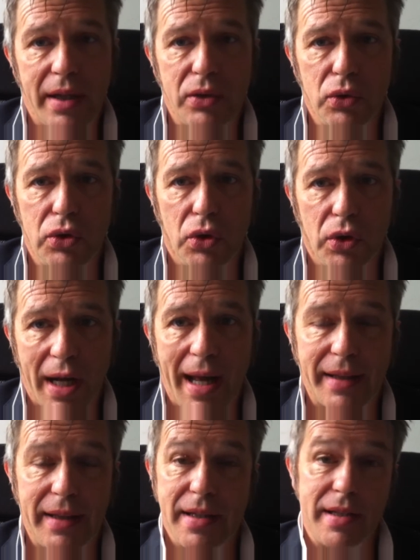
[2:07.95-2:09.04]
sarà tutto
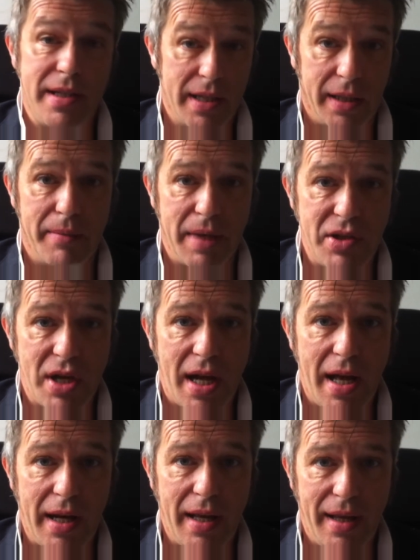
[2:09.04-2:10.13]
gratis, ci sarà da
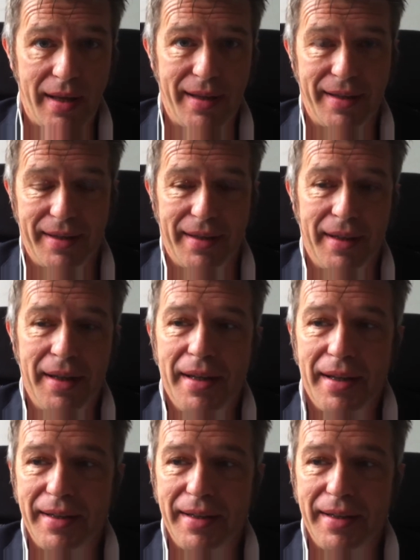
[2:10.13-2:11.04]
mangiare